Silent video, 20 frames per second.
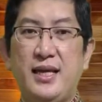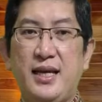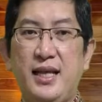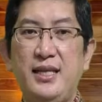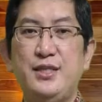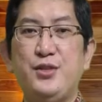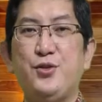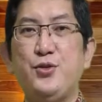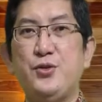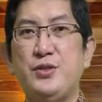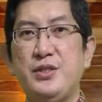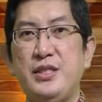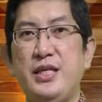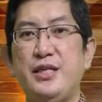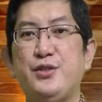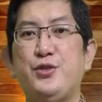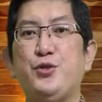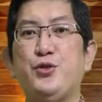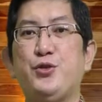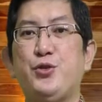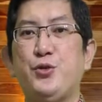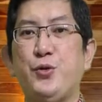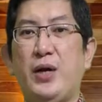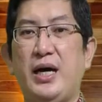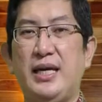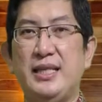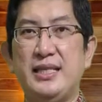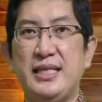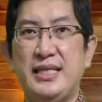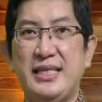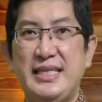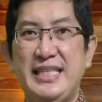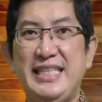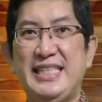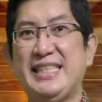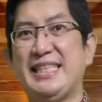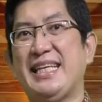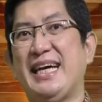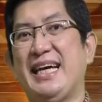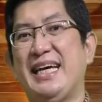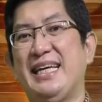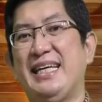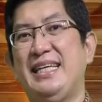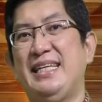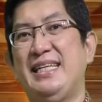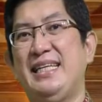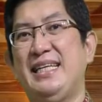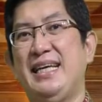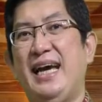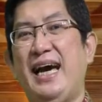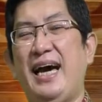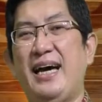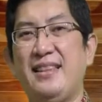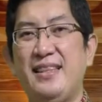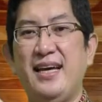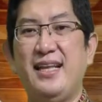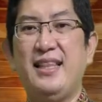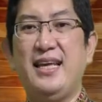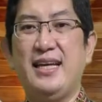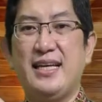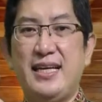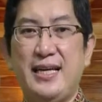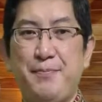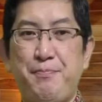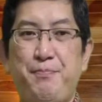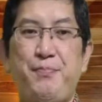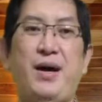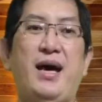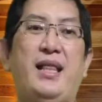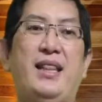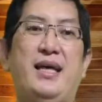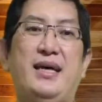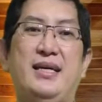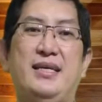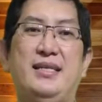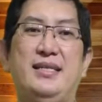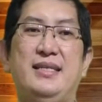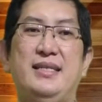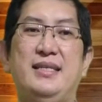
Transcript: Kristus Yesus Tuhan kita adalah kepala.